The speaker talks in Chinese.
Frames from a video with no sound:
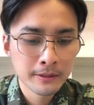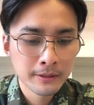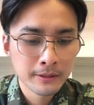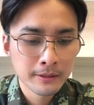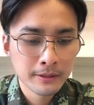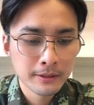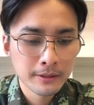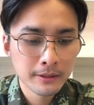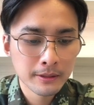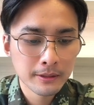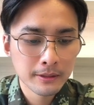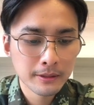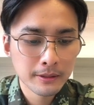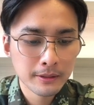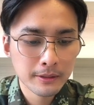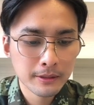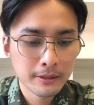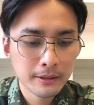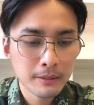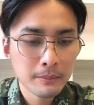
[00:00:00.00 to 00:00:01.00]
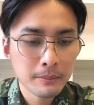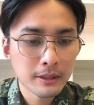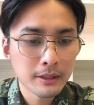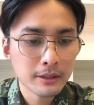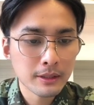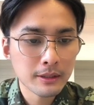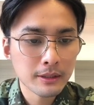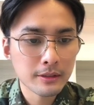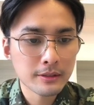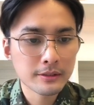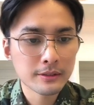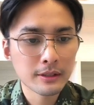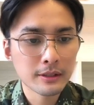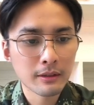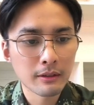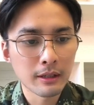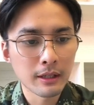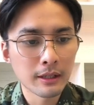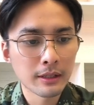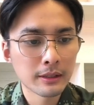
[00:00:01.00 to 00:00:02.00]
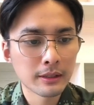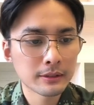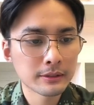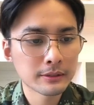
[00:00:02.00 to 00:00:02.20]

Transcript: 呃，那么大家要知道啊，